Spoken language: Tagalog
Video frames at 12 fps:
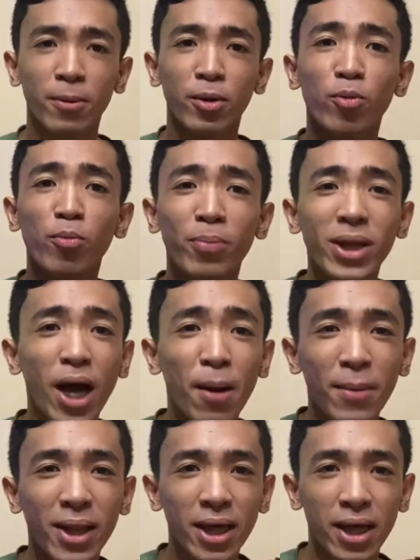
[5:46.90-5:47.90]
yung
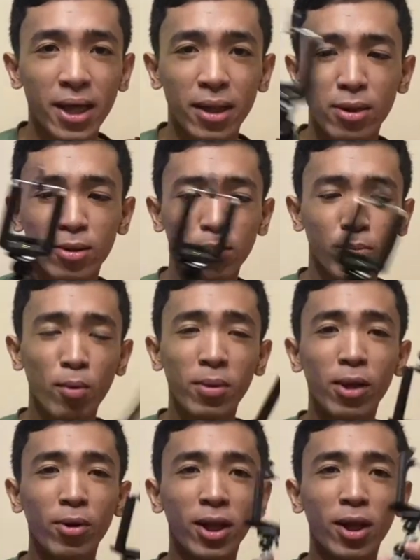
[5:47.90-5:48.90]
pinakamaliit,
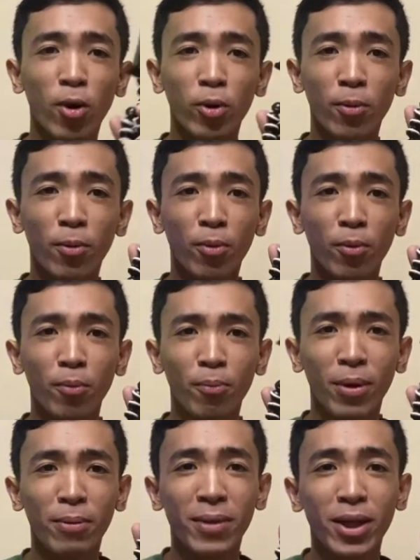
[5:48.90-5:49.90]
bumili ulit ako yung
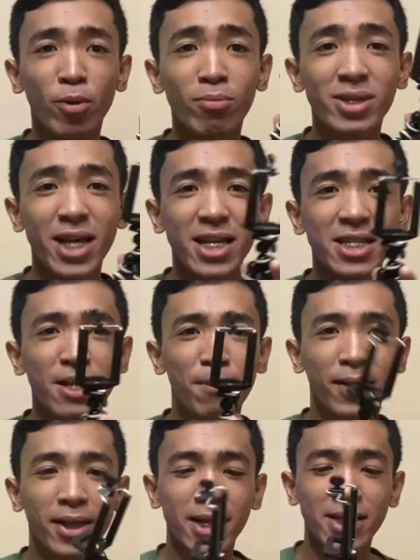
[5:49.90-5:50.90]
pang medium size
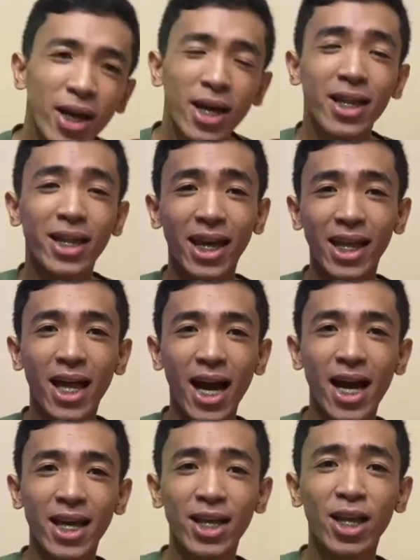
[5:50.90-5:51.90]
naman kasi hindi
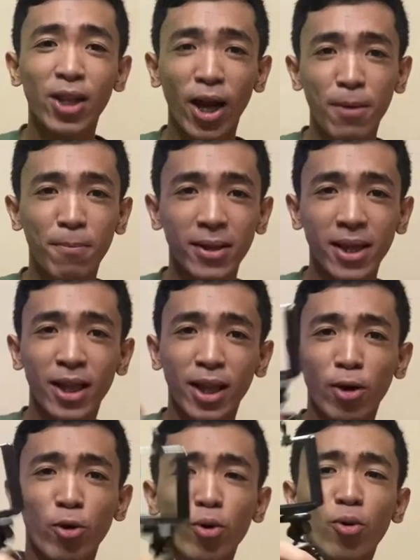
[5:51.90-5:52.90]
kinakaya ng tripod na
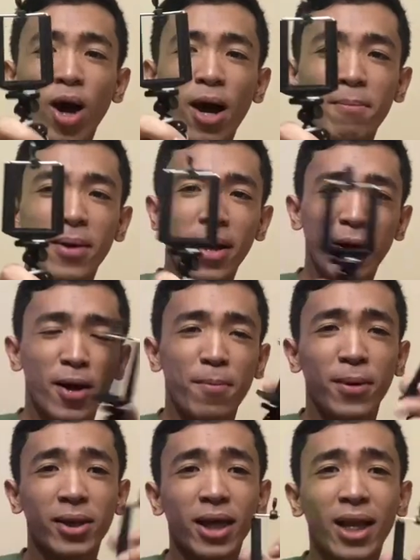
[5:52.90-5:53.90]
itayo yung camera
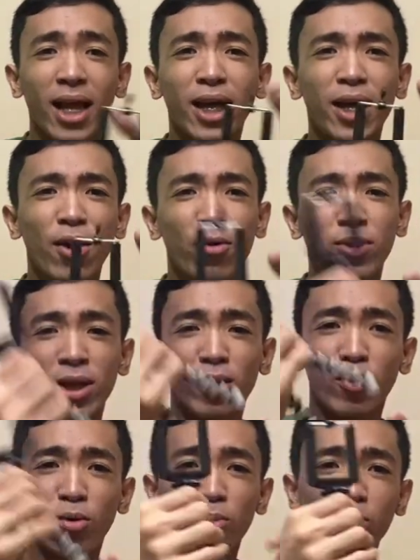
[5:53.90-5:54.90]
kapag naglalagay ako
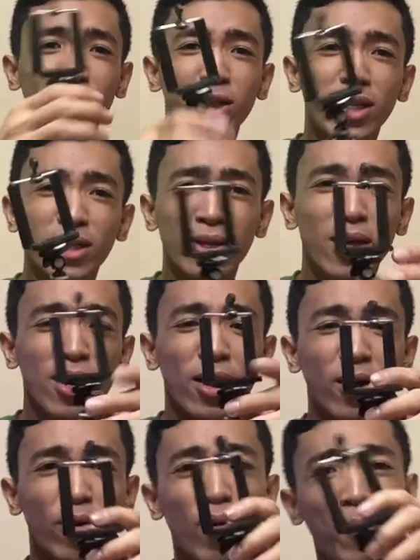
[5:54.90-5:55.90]
dito which is
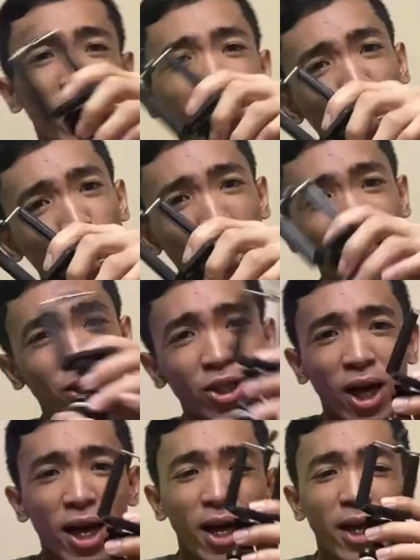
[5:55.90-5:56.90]
kumigewang
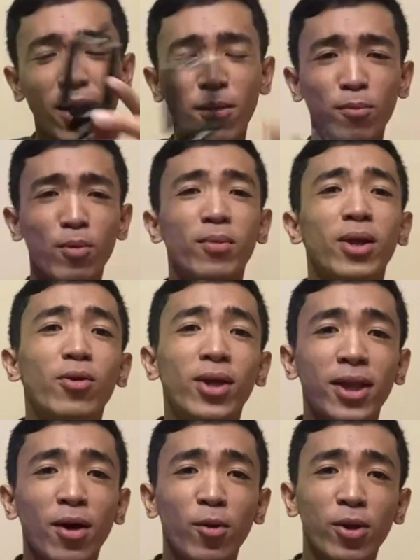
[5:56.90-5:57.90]
siya kaya bumili
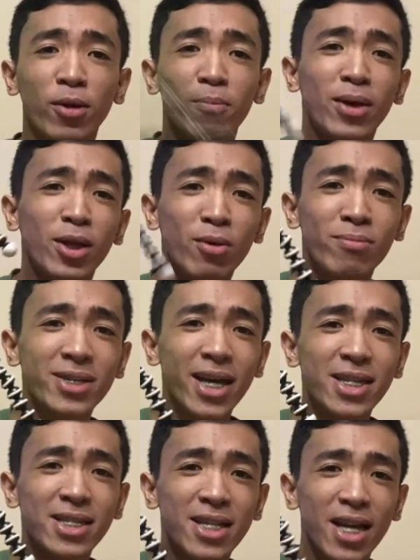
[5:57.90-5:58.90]
ulit ako ng medium
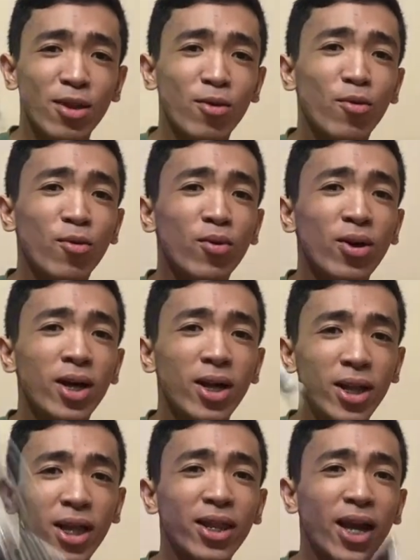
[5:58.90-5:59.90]
size na itong
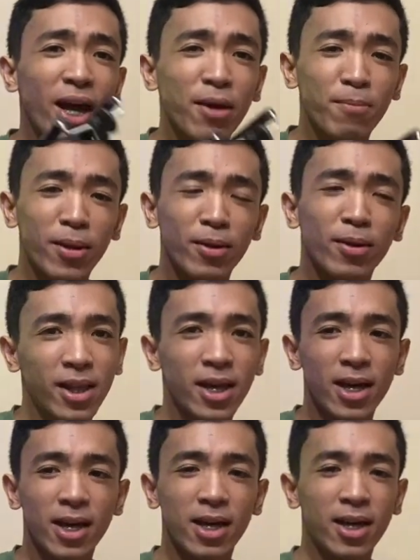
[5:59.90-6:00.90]
ng tripod
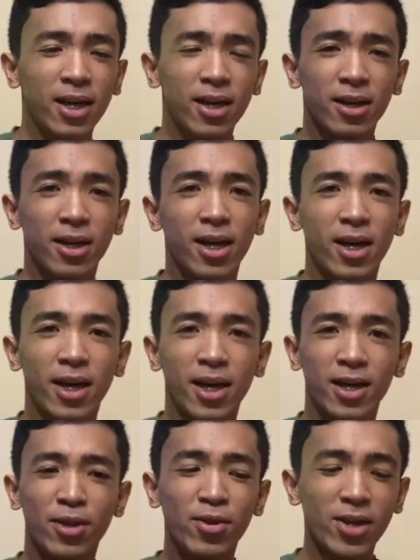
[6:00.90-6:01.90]

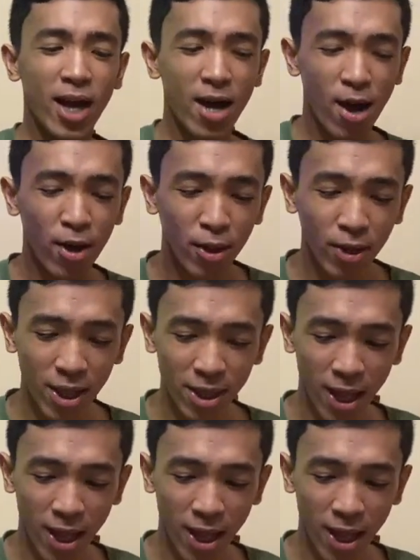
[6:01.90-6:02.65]
yun nga other than